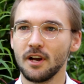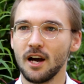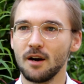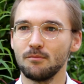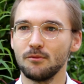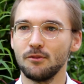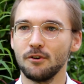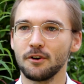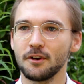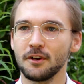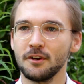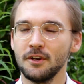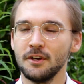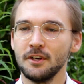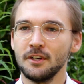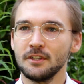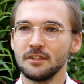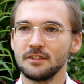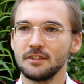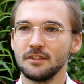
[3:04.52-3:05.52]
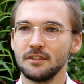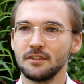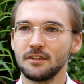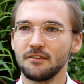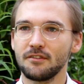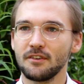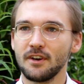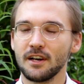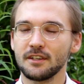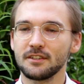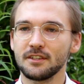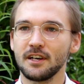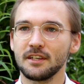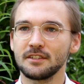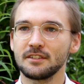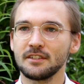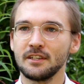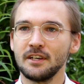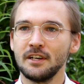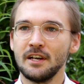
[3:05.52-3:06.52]
in Hamburg, die gesagt
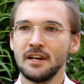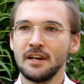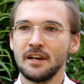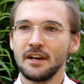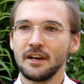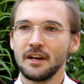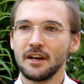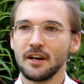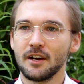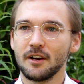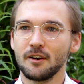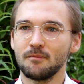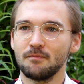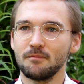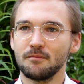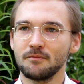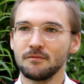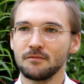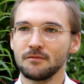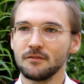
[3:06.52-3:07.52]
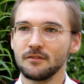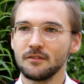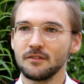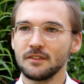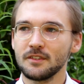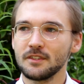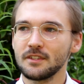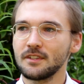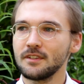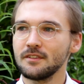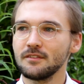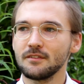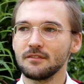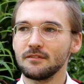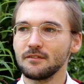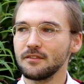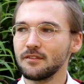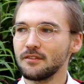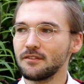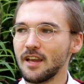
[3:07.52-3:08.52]
hat, ähm,
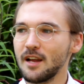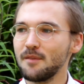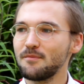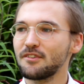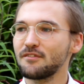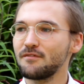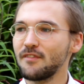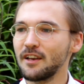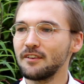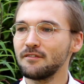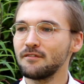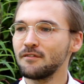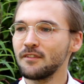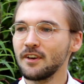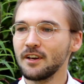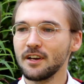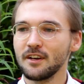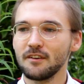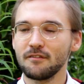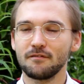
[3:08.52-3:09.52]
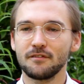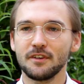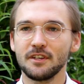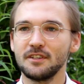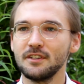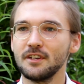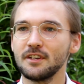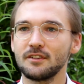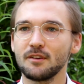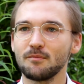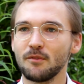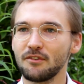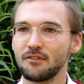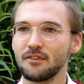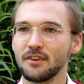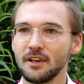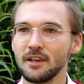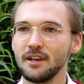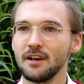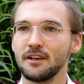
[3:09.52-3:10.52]
selbst wenn äh, wir hier
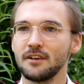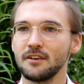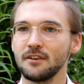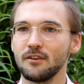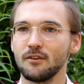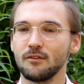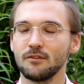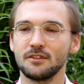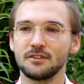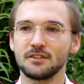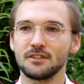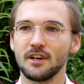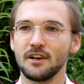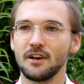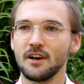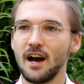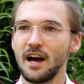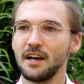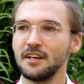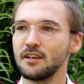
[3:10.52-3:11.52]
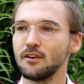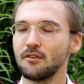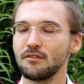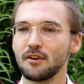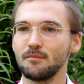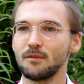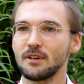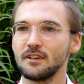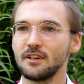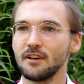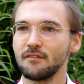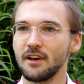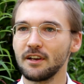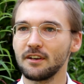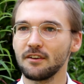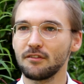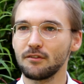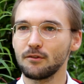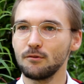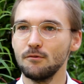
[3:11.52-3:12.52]
demonstrieren und äh, einige unserer Mitglieder
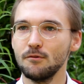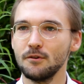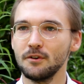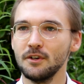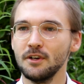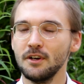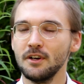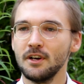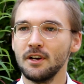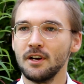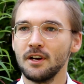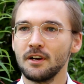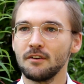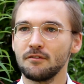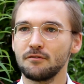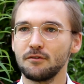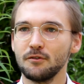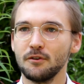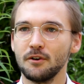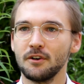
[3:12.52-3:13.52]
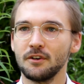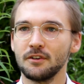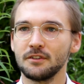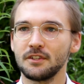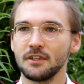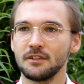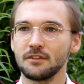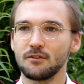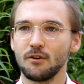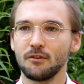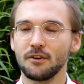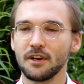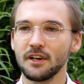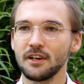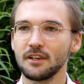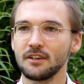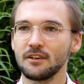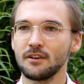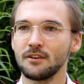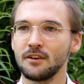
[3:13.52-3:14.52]
werden das tun, für den
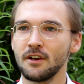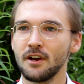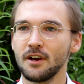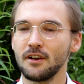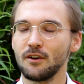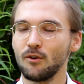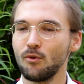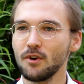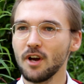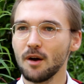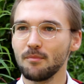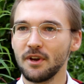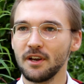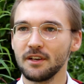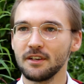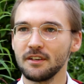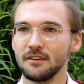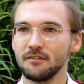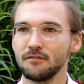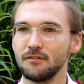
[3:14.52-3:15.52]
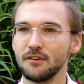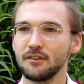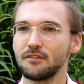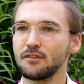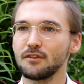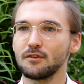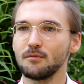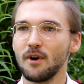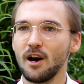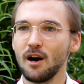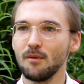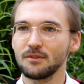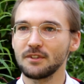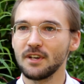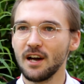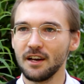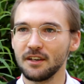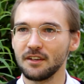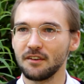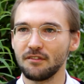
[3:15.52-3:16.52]
konkreten äh, Lohnabhängigen wird sich überhaupt
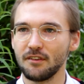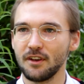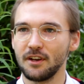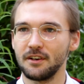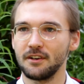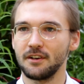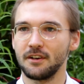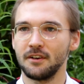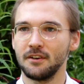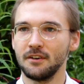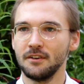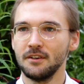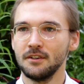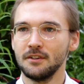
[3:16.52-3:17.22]
gar nichts ändern.